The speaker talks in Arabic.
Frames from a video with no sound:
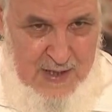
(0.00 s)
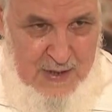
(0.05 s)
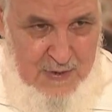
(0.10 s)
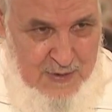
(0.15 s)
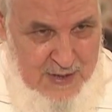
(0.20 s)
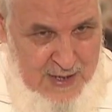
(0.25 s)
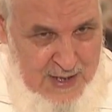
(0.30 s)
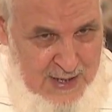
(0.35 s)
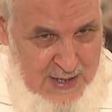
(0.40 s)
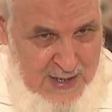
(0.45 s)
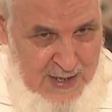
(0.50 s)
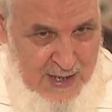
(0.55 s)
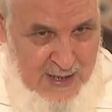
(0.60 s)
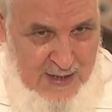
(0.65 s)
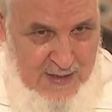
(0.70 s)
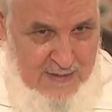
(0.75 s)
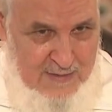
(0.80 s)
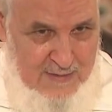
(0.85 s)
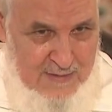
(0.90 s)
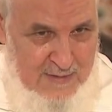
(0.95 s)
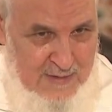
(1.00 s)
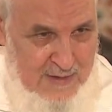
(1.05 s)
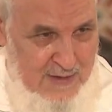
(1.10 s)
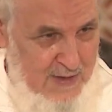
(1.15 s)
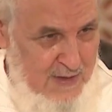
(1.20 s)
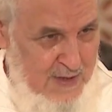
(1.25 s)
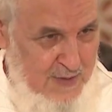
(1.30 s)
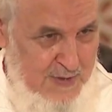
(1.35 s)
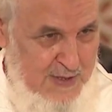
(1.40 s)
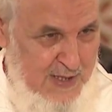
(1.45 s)
أو إن
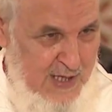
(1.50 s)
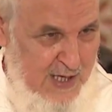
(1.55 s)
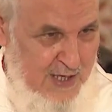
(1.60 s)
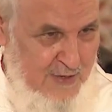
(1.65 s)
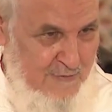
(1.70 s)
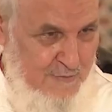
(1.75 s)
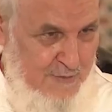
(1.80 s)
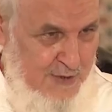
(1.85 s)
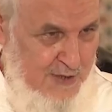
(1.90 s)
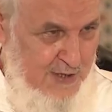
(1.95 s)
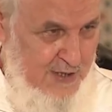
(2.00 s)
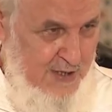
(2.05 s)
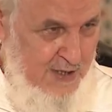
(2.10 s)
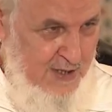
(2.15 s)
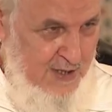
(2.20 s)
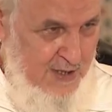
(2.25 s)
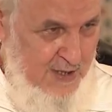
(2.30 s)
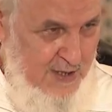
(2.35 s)
ضبطها كيف بش